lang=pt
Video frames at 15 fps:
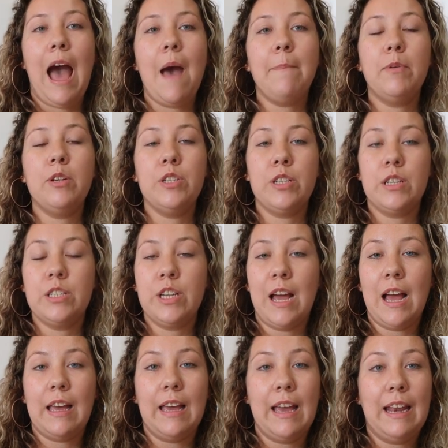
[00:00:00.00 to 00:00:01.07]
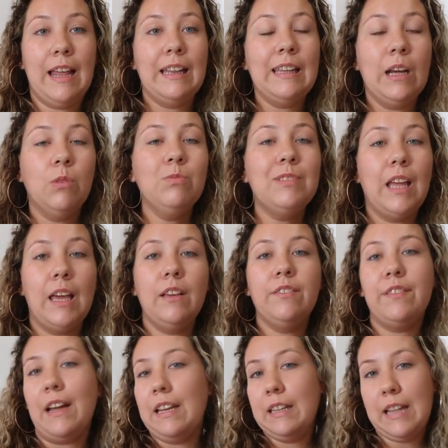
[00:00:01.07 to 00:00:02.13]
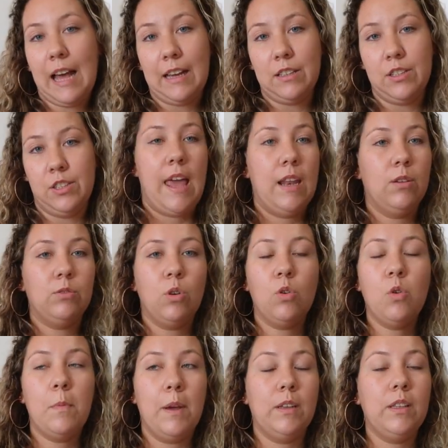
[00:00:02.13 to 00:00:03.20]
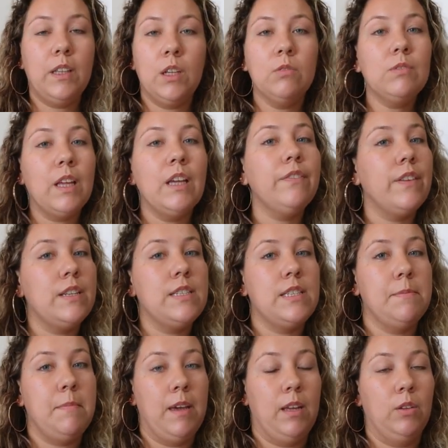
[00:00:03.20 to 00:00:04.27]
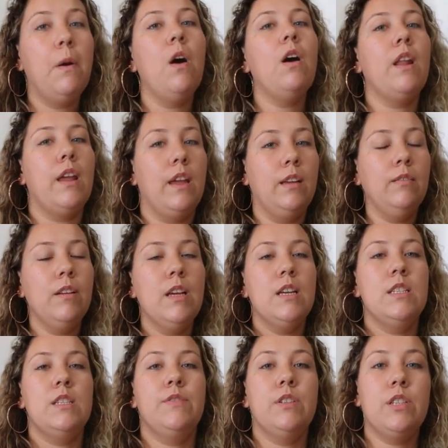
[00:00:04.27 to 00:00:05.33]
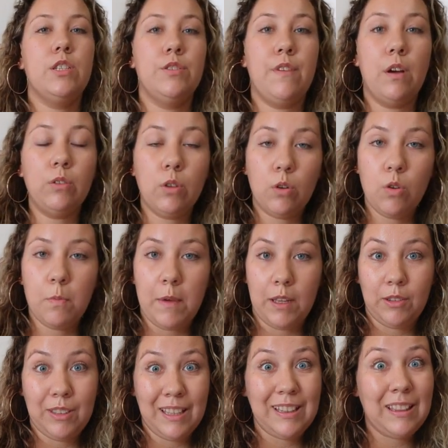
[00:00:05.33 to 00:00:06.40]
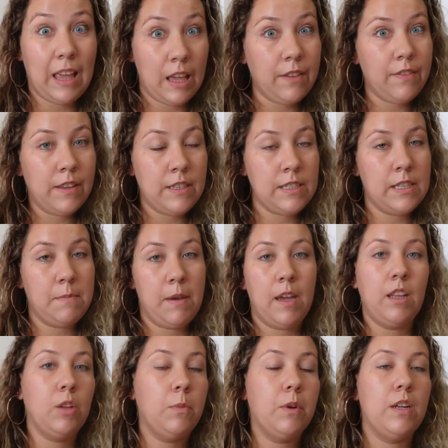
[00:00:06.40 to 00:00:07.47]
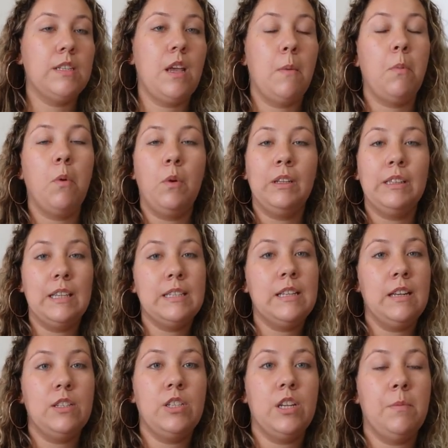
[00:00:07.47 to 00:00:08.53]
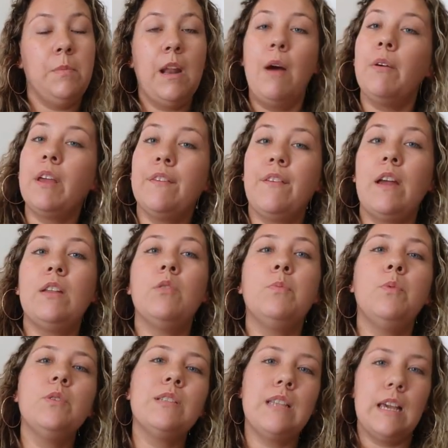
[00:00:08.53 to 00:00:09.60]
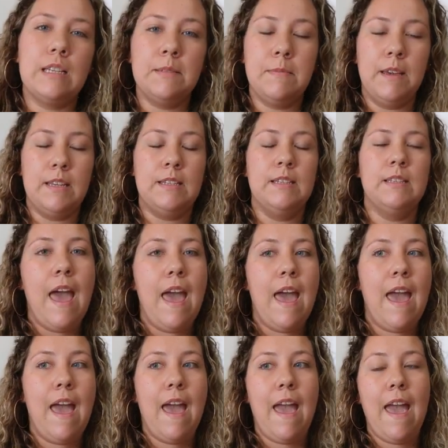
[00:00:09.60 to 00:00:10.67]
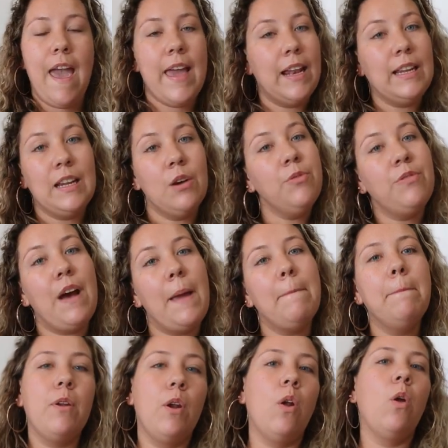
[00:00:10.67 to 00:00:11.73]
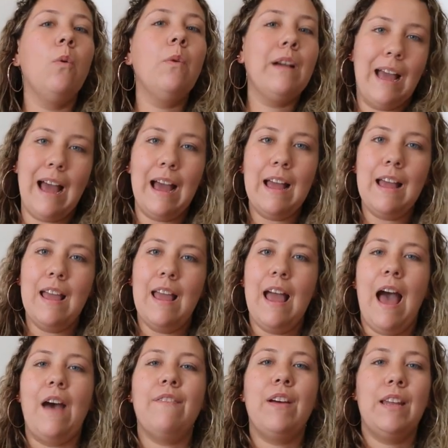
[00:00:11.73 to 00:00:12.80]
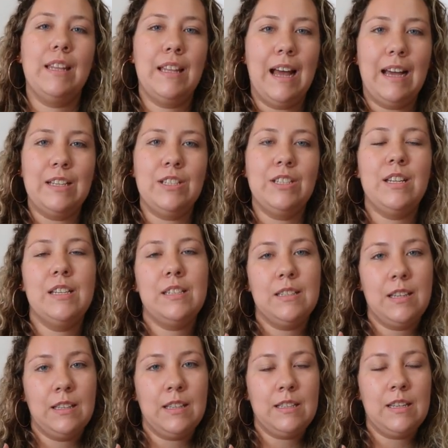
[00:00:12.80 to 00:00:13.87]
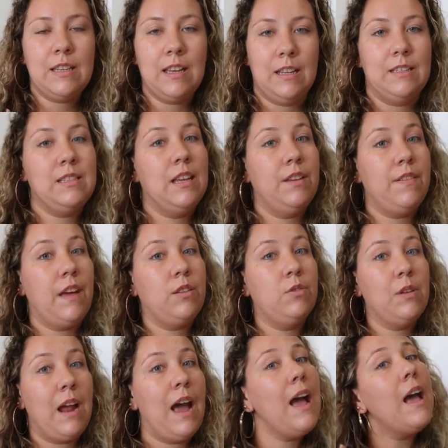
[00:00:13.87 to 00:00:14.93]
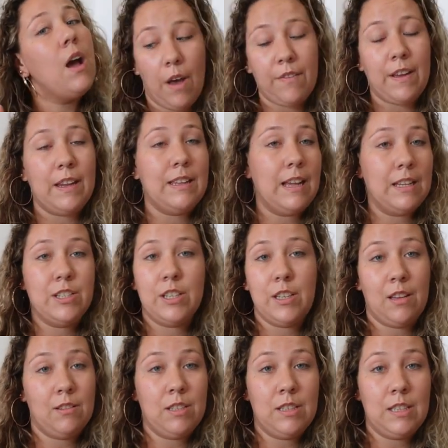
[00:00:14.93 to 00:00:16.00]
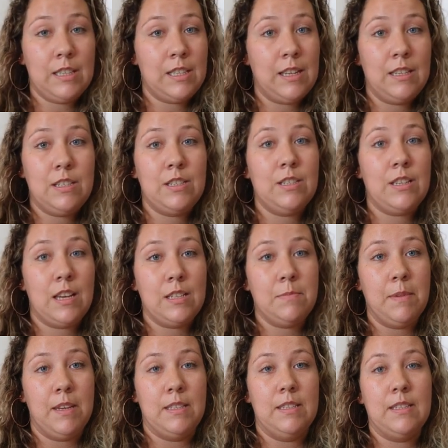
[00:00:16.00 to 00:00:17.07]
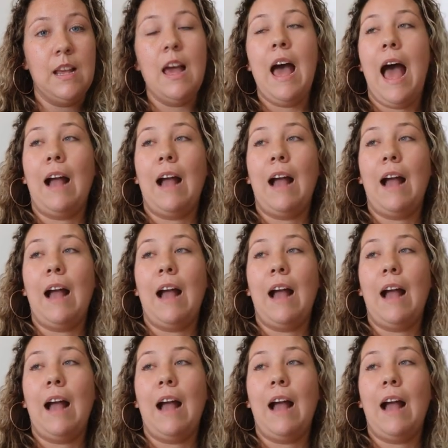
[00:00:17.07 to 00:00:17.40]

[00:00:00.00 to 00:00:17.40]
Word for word: A apostila de AIA, ela não tem validade. Ela é um documento que não tem vencimento. Porém, se você tiver um documento que tem vencimento, por exemplo, um antecedente criminal que é válido por seis meses, é, ele não vai prolongar a validade desses antecedentes. Ele vai durar a validade que tem os antecedentes antecedente de seis meses.